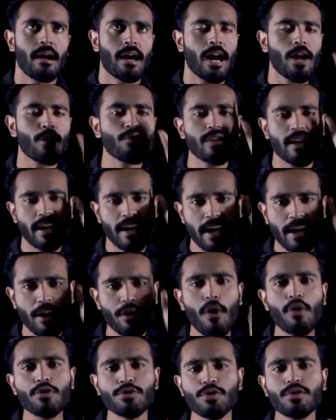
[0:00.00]
কারণ এই
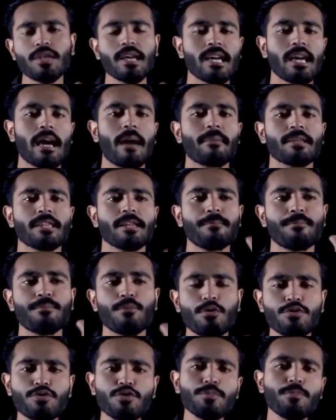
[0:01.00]
অংশ থেকে আমাদের
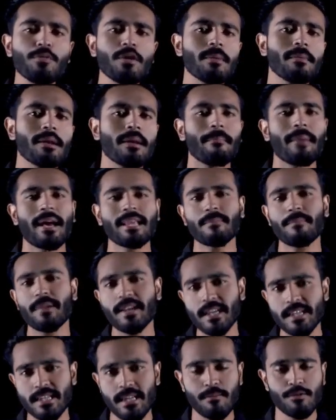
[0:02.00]
প্রচুর পরিমাণে
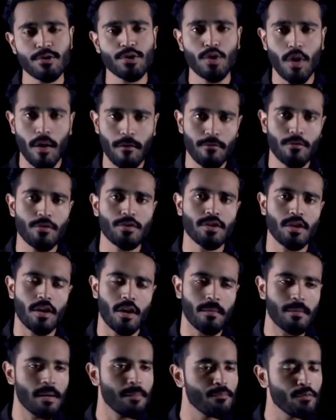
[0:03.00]
ম্যাথমেটিক্স যেমন সলভ করতে
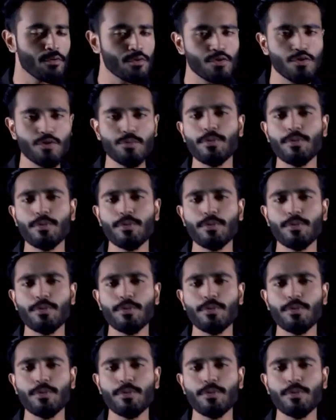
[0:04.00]
হবে প্রচুর